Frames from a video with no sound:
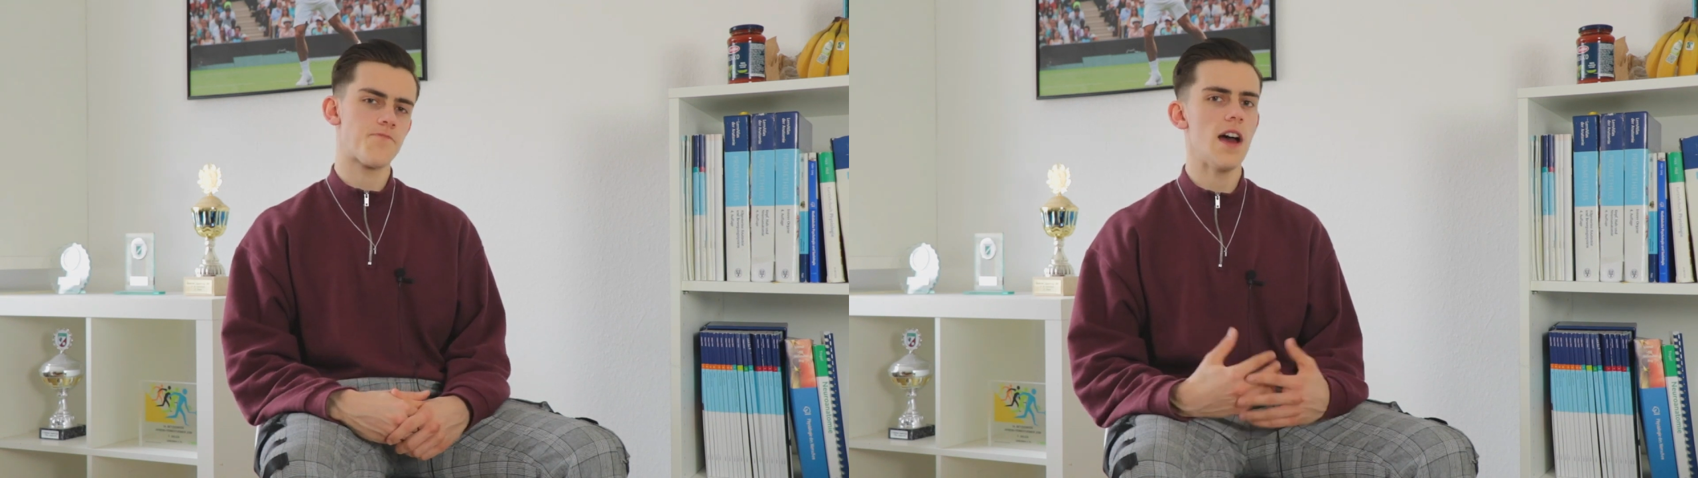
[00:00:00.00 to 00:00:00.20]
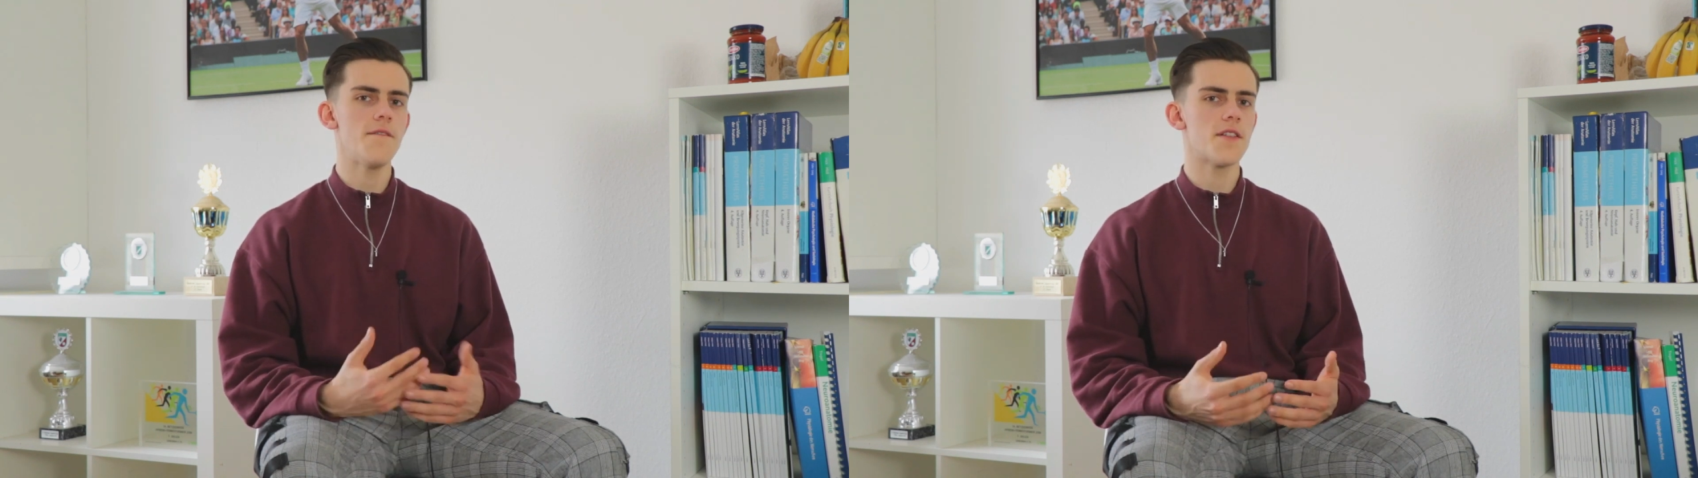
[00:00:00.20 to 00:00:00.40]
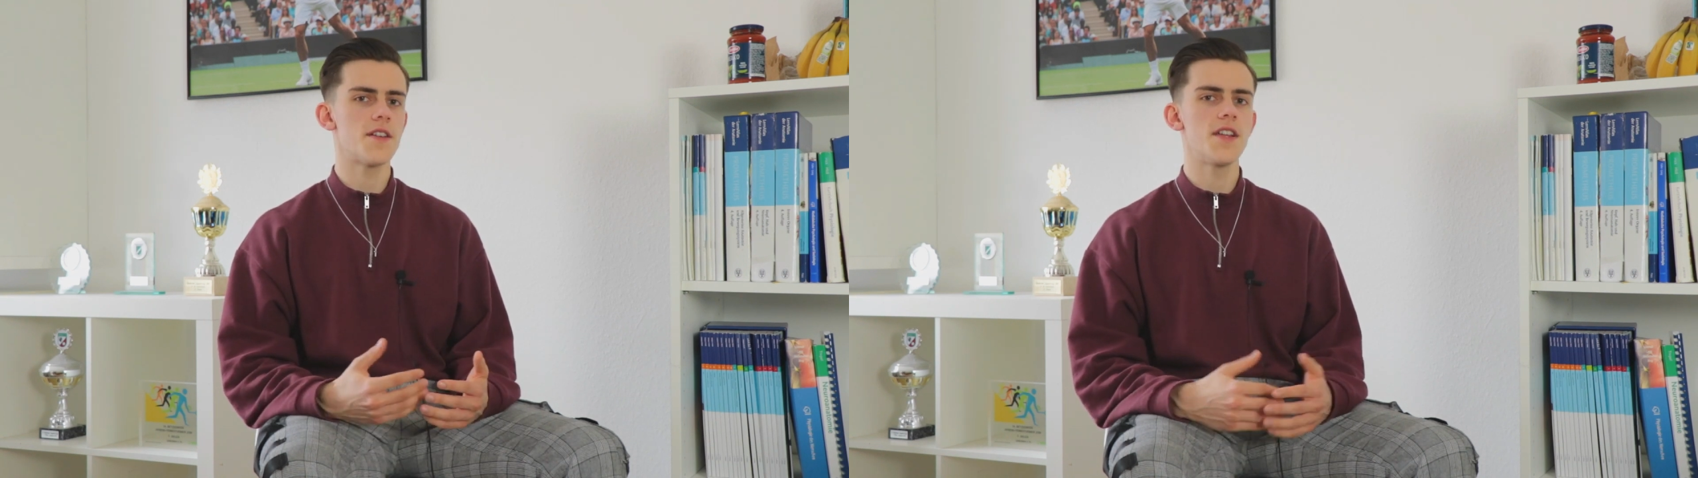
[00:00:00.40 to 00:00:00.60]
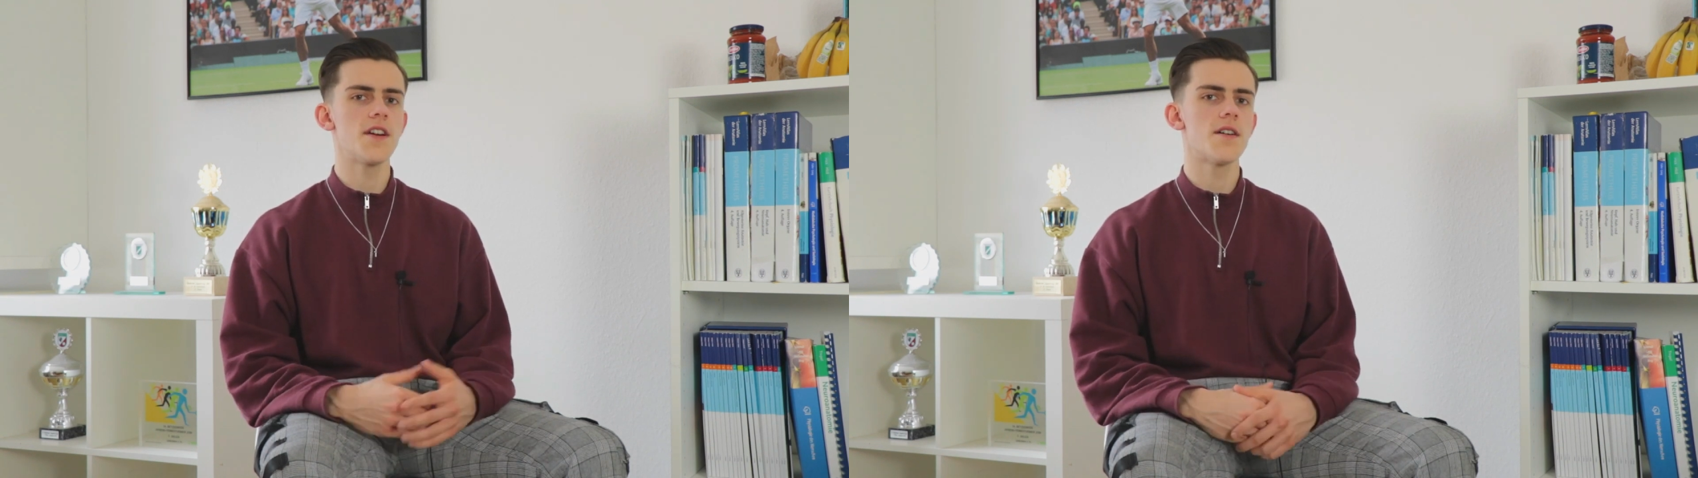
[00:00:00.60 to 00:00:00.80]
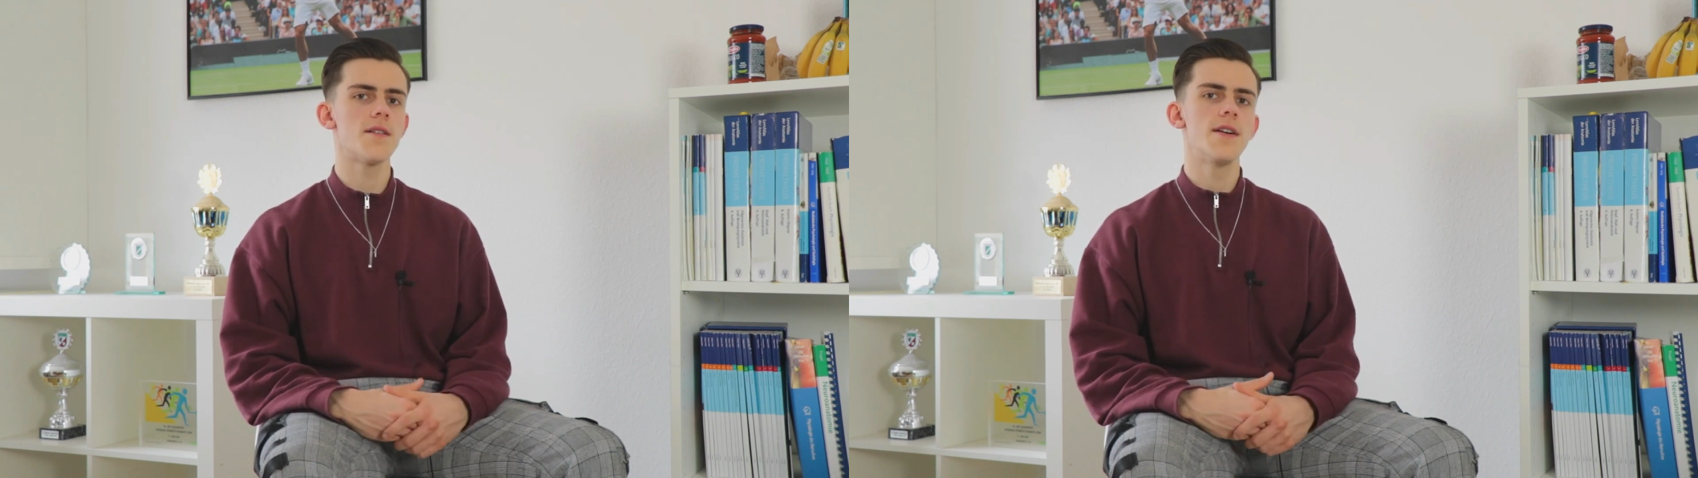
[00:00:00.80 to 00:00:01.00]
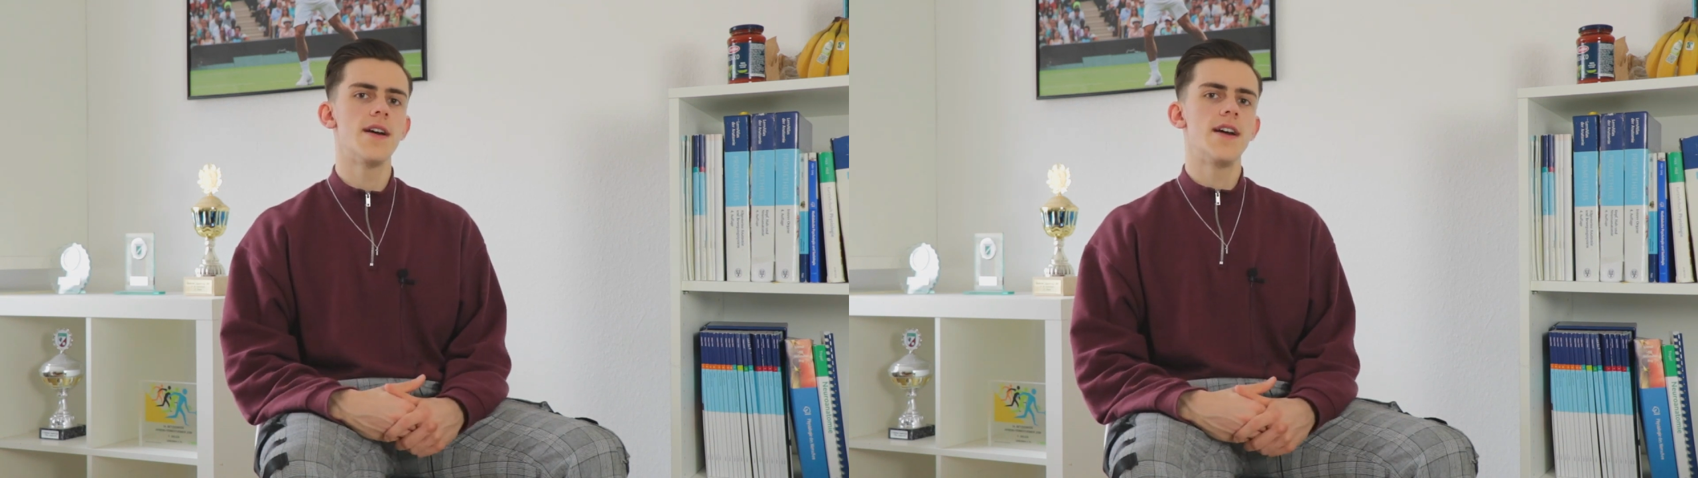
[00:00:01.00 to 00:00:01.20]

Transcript: einfach in ihrer